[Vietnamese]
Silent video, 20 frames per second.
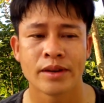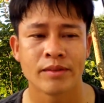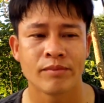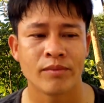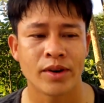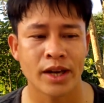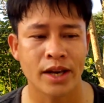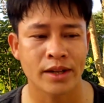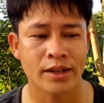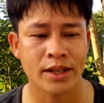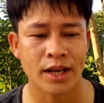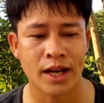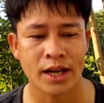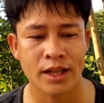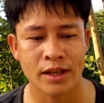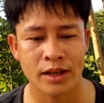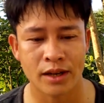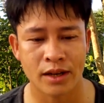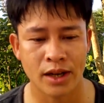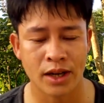Mà hiện tại
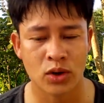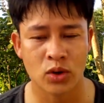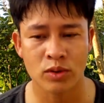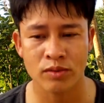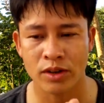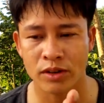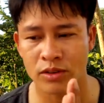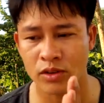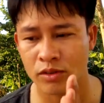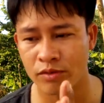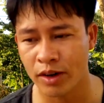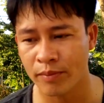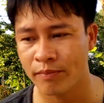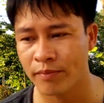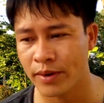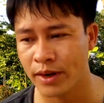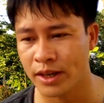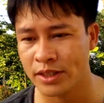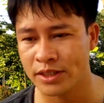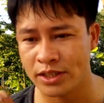thì ở cái khu vực Gò
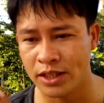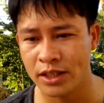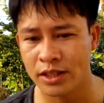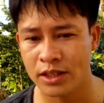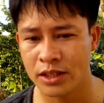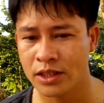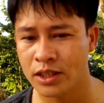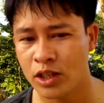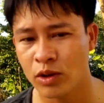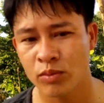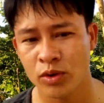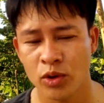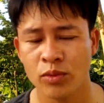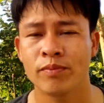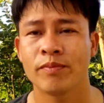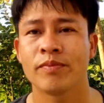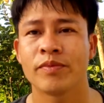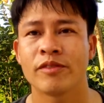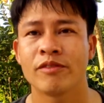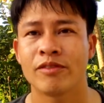Vấp là dân cư đông đúc
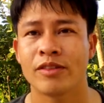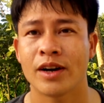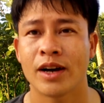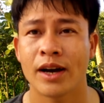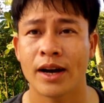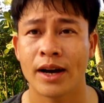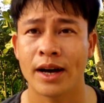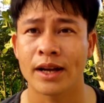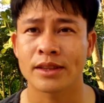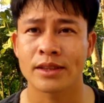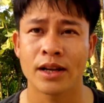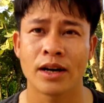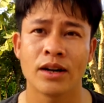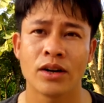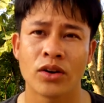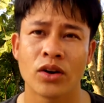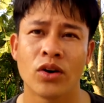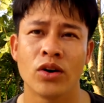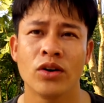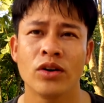và hạ
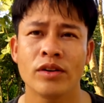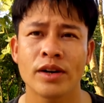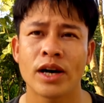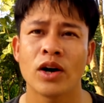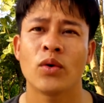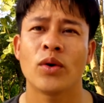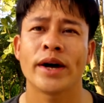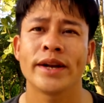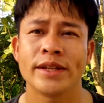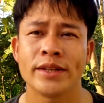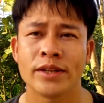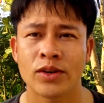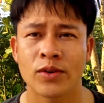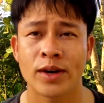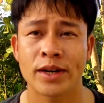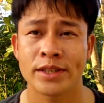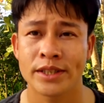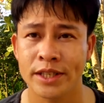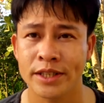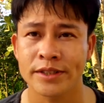tầng nó đã hoàn
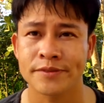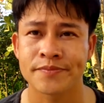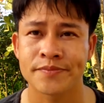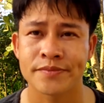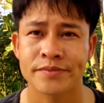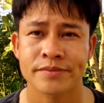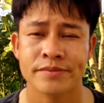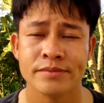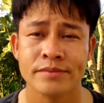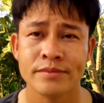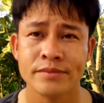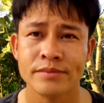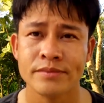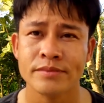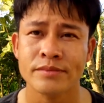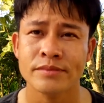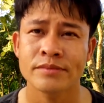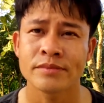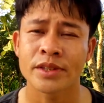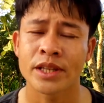hoàn chỉnh.
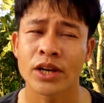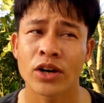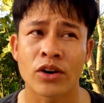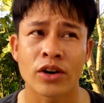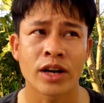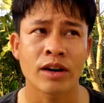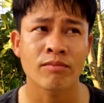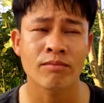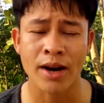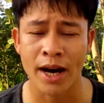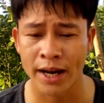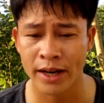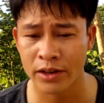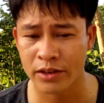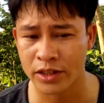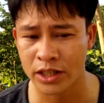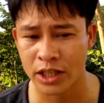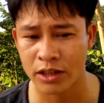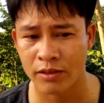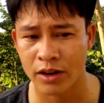Thì họ đang bán
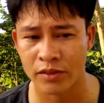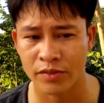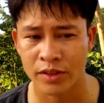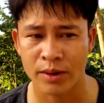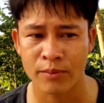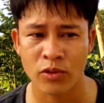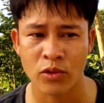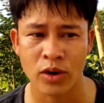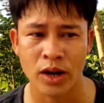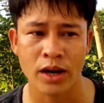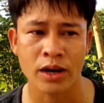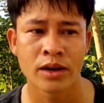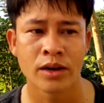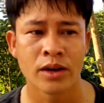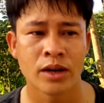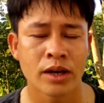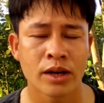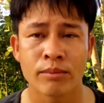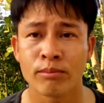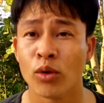nó rơi vào tầm khoảng
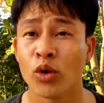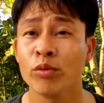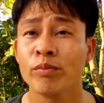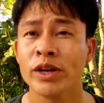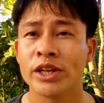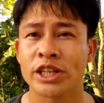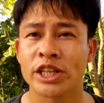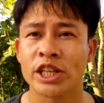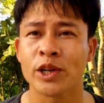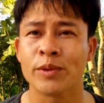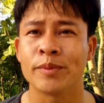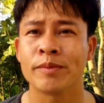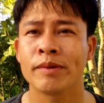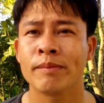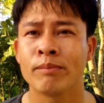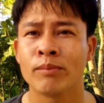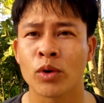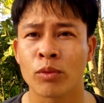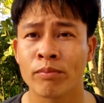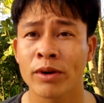bốn mươi triệu
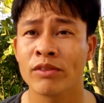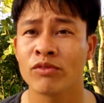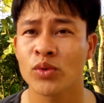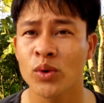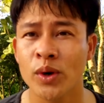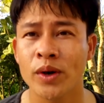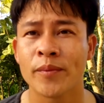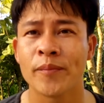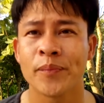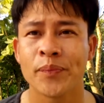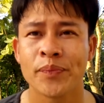một mét vuông.